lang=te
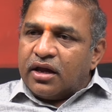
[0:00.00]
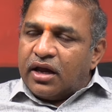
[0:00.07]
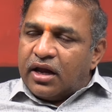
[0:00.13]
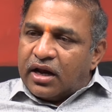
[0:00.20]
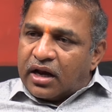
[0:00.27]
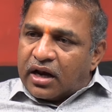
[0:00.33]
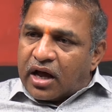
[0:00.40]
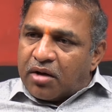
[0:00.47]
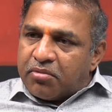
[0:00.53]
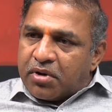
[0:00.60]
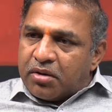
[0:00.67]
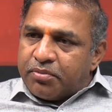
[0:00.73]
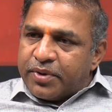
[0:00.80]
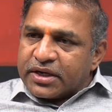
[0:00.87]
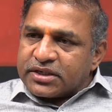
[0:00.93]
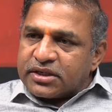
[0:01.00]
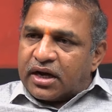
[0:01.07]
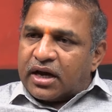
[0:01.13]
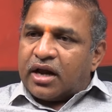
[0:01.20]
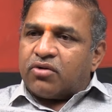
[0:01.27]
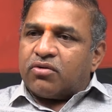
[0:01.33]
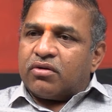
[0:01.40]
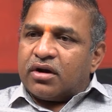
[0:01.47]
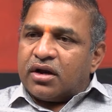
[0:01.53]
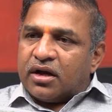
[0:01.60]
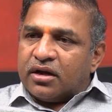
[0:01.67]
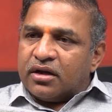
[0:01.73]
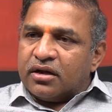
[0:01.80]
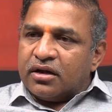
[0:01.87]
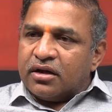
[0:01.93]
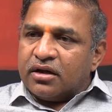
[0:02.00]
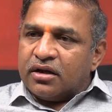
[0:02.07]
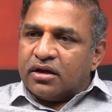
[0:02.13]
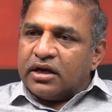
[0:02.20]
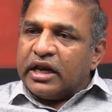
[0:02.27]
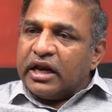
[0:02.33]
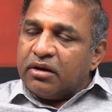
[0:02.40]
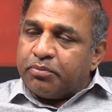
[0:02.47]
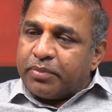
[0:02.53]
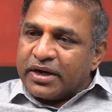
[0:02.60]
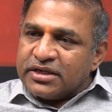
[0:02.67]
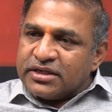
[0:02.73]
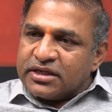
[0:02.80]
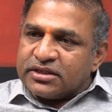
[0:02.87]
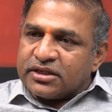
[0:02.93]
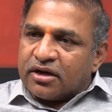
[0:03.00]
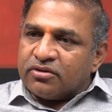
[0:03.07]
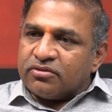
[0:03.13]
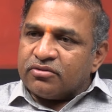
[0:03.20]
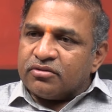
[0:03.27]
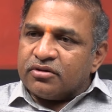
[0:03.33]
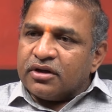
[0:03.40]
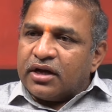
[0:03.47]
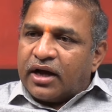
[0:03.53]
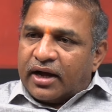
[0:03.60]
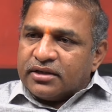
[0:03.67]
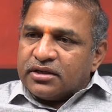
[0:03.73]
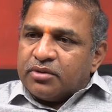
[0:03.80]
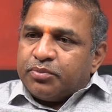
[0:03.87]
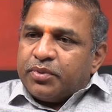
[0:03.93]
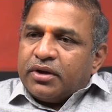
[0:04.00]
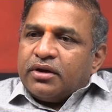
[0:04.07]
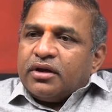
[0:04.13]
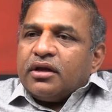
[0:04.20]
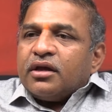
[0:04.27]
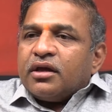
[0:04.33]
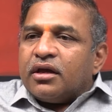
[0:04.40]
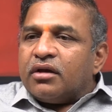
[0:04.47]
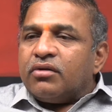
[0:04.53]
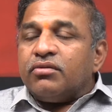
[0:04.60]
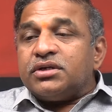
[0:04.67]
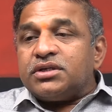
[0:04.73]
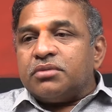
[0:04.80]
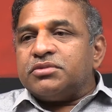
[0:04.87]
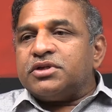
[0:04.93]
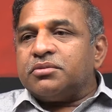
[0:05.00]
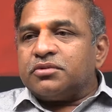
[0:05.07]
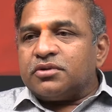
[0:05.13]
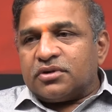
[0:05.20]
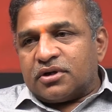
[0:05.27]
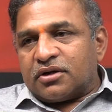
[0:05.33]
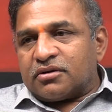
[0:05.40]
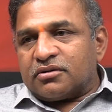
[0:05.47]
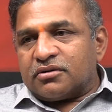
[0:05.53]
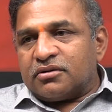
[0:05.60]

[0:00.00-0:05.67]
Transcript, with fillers: ఏ లాభాపేక్ష లేకుండా నేను పని చేశాను అని చెప్పి విజయం చెప్తున్నారు